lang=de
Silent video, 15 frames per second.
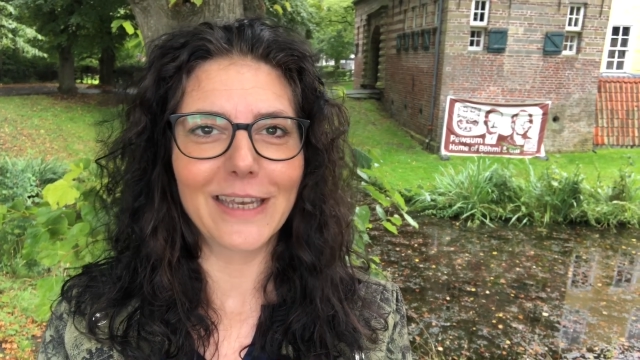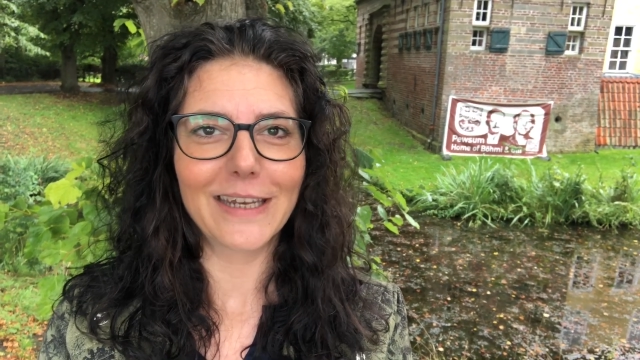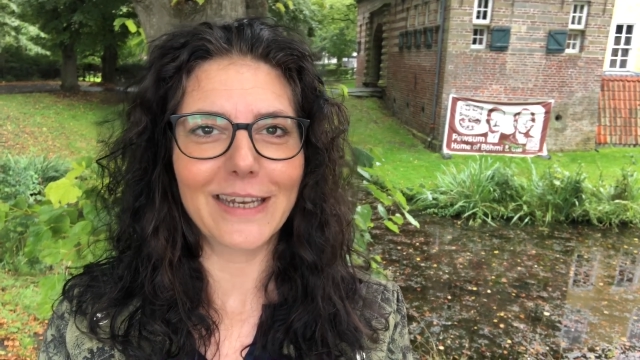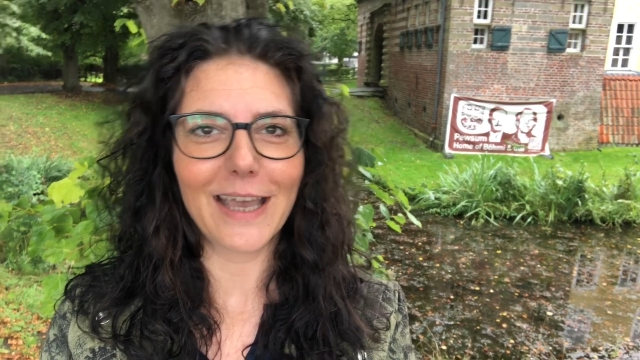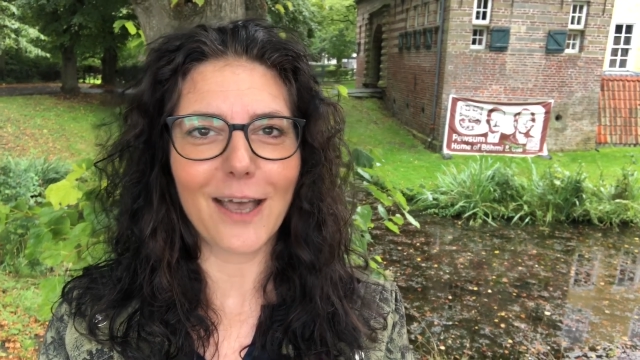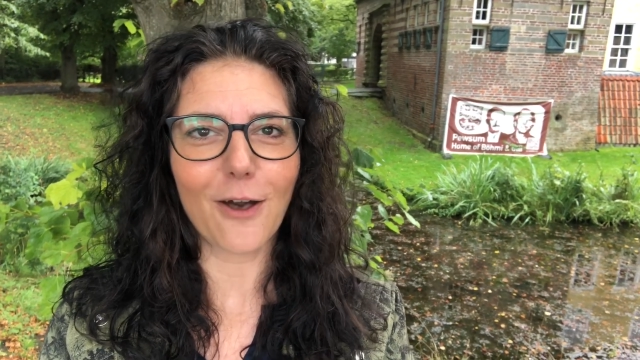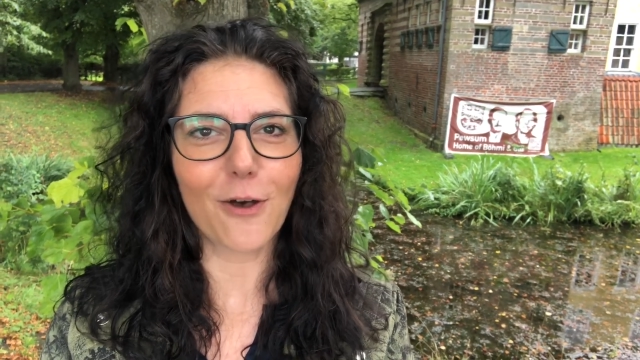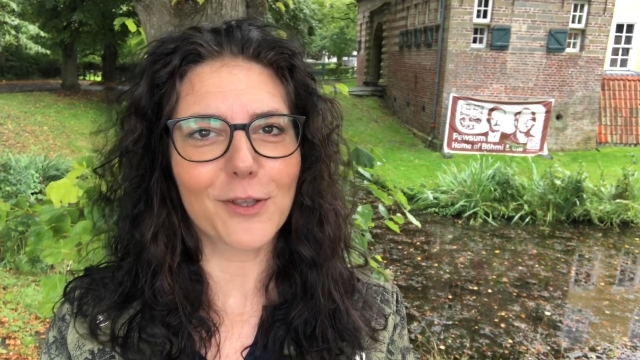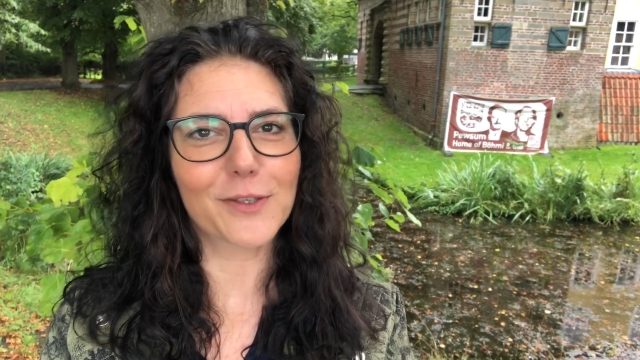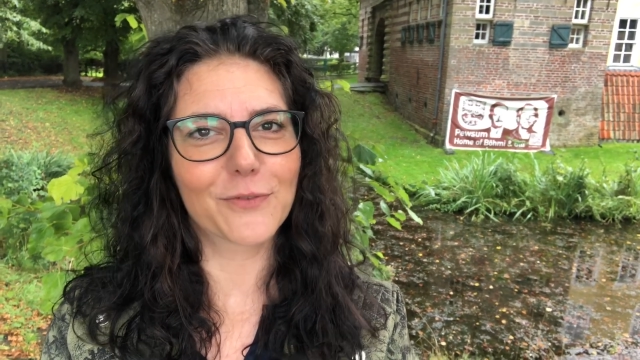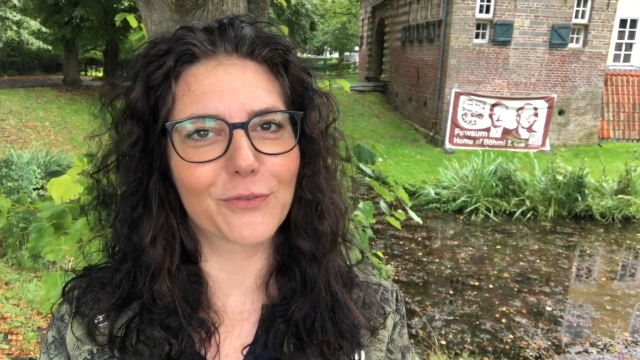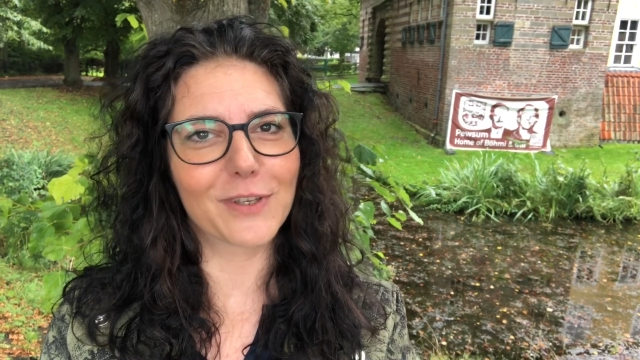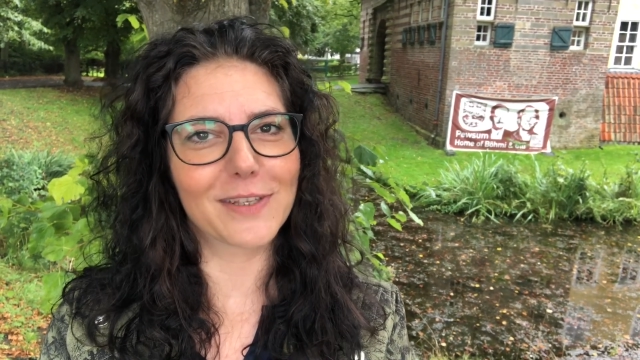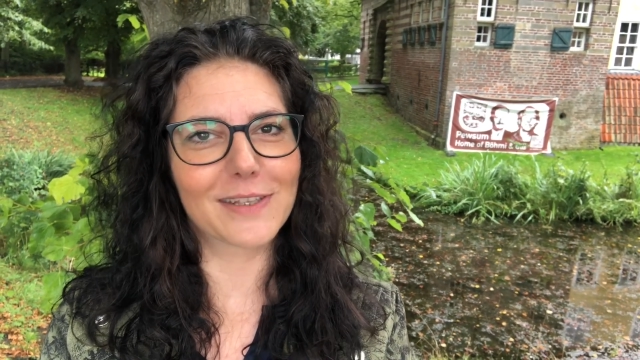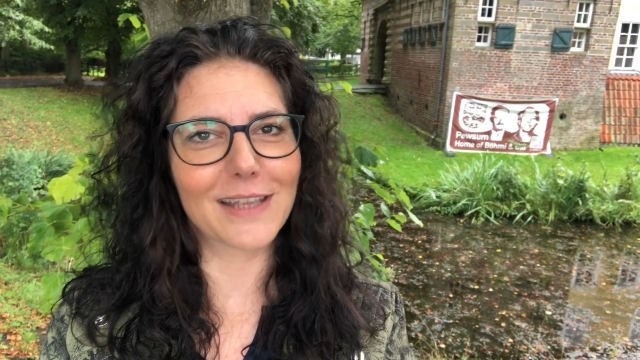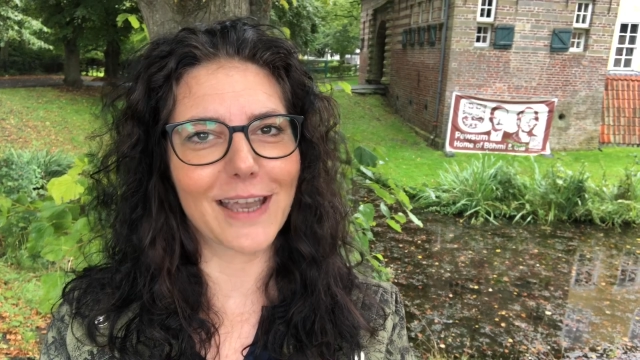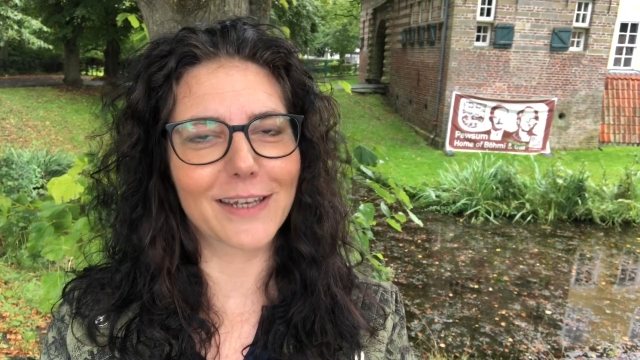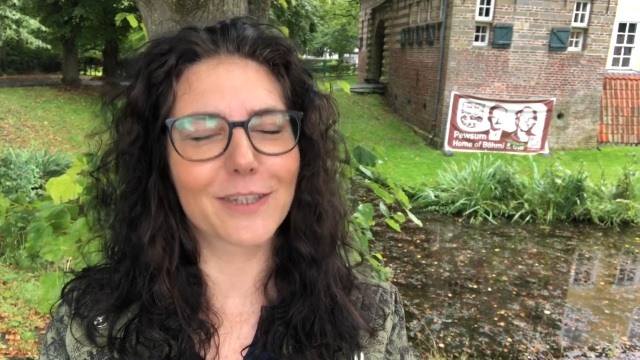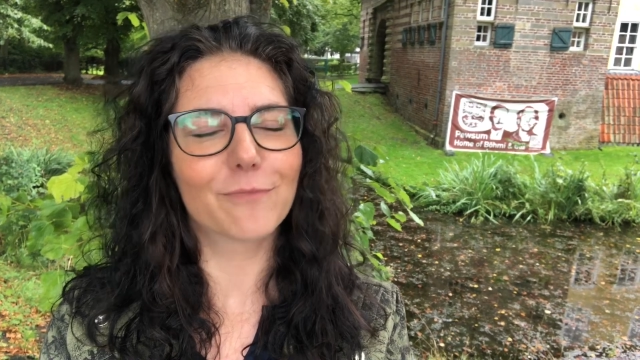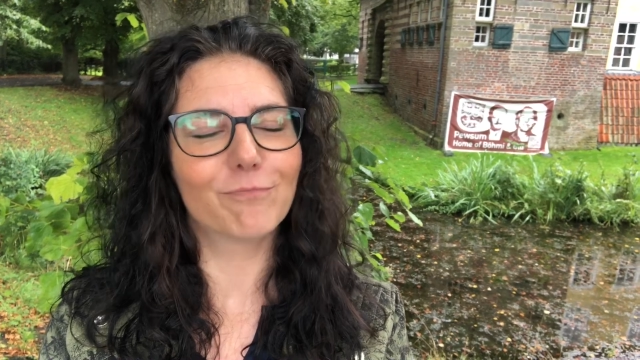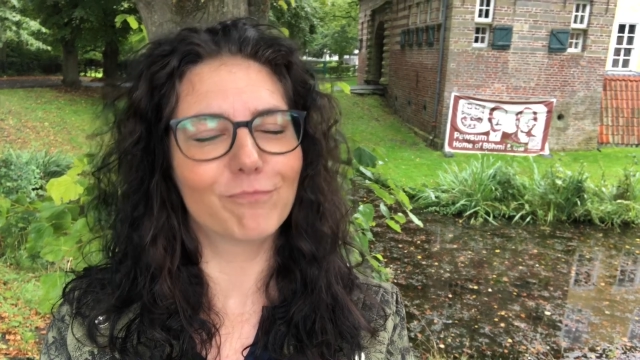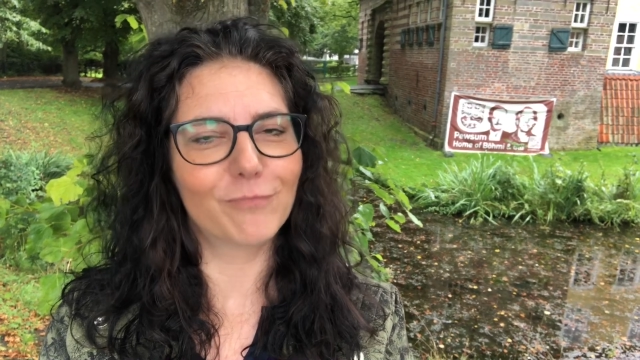nach
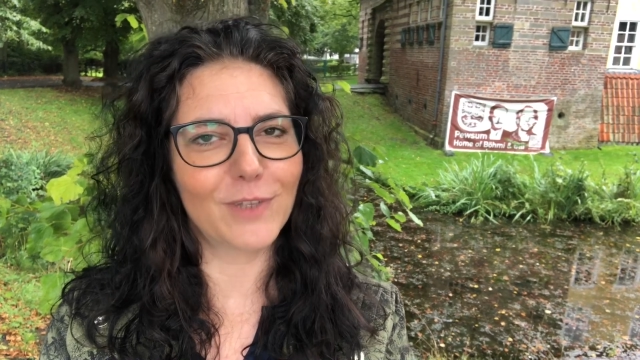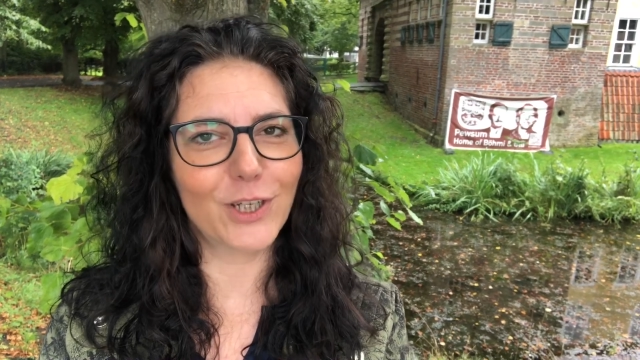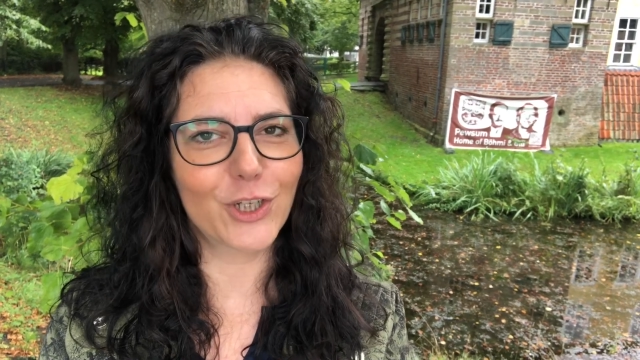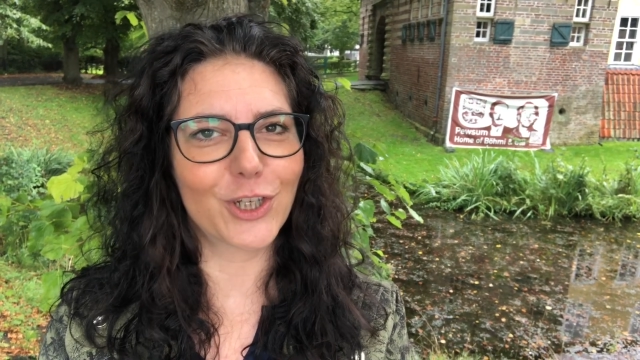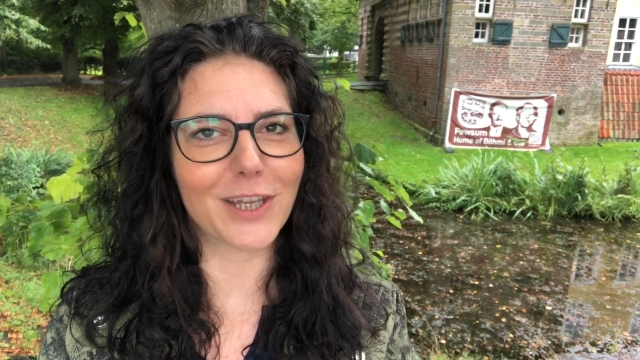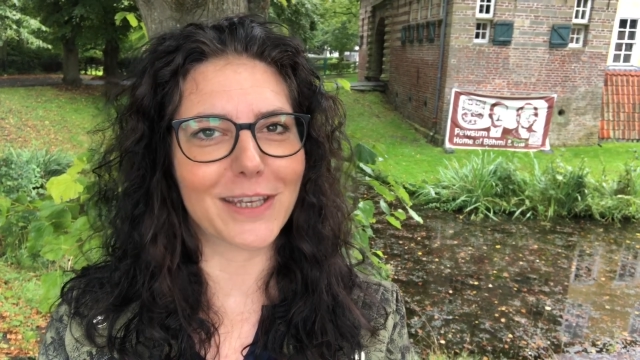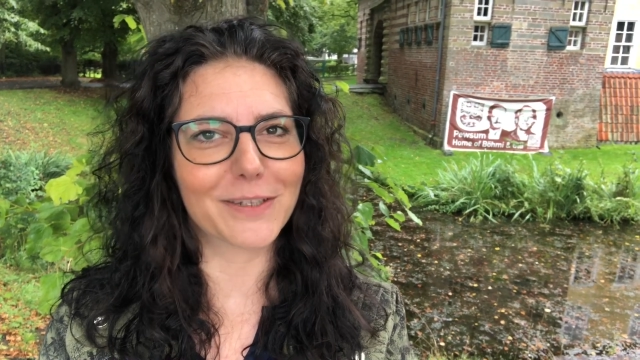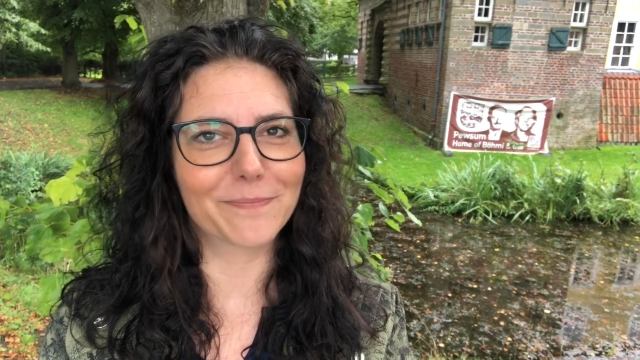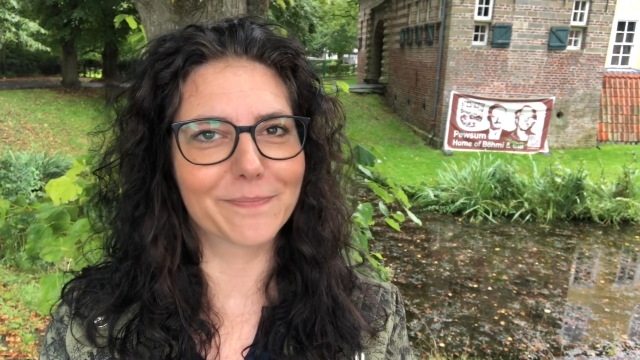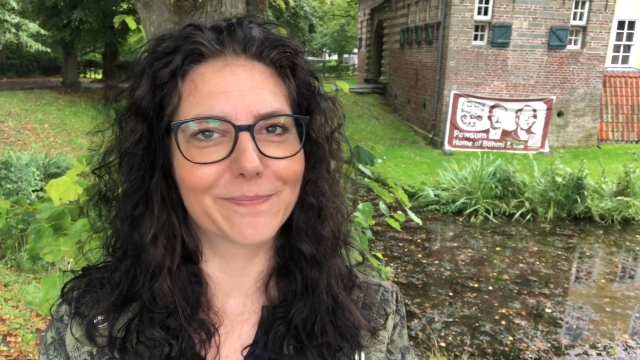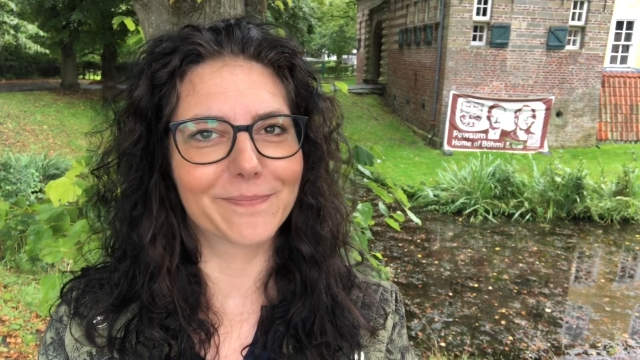Ostfriesland, die steht.